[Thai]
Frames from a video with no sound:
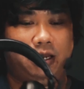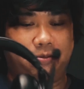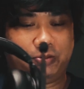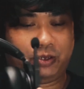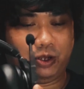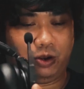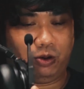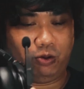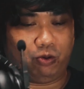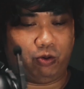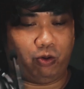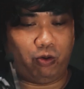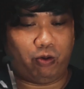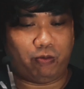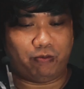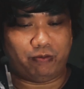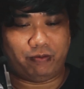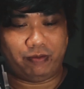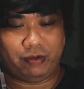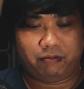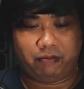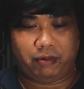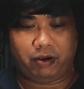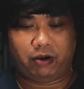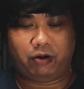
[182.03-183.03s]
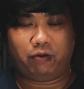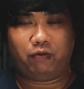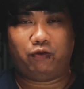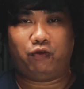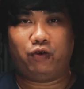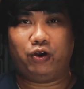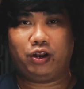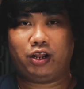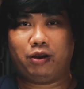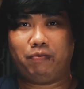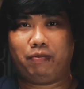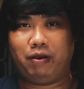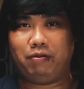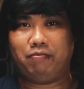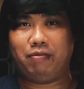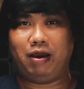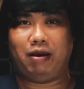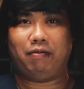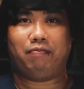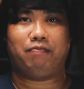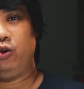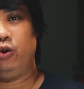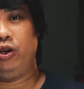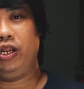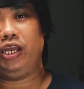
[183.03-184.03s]
12โอห์มไมโครโฟนก็เป็นแบ
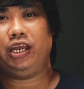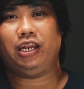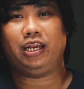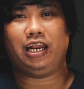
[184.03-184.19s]
บยูนิ